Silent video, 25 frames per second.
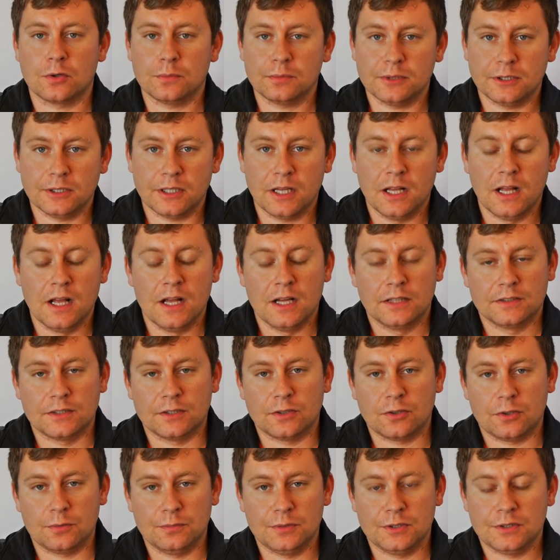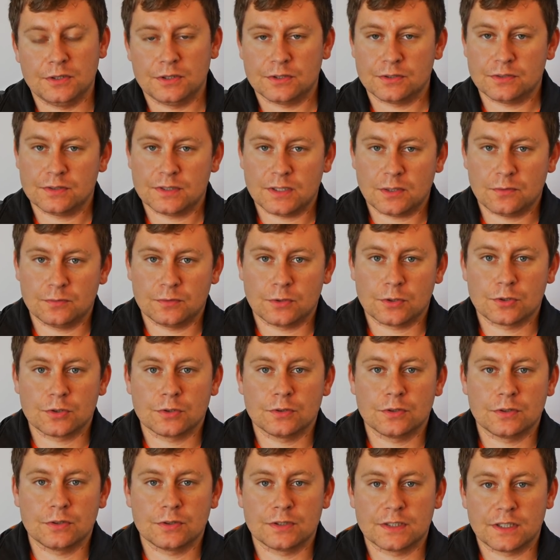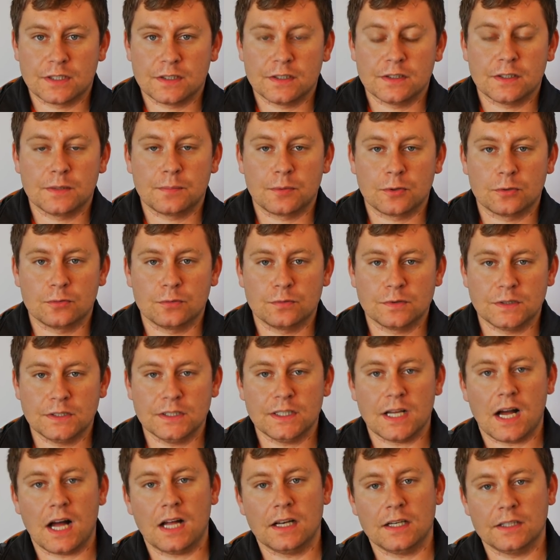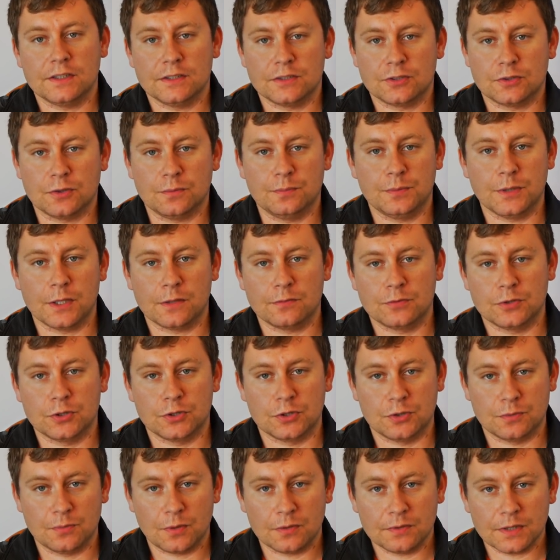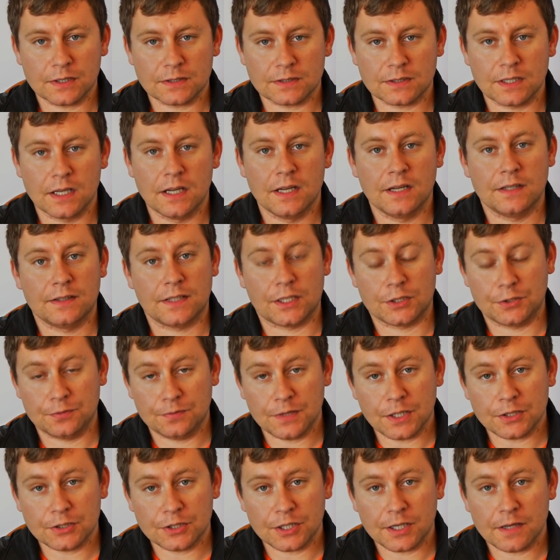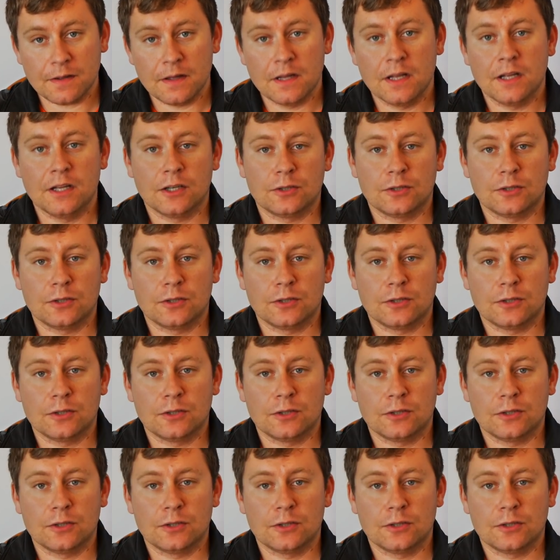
Robin. Ten Robin nie został wdrożony do seryjnej produkcji, ale jest to pierwszy szybowiec na świecie,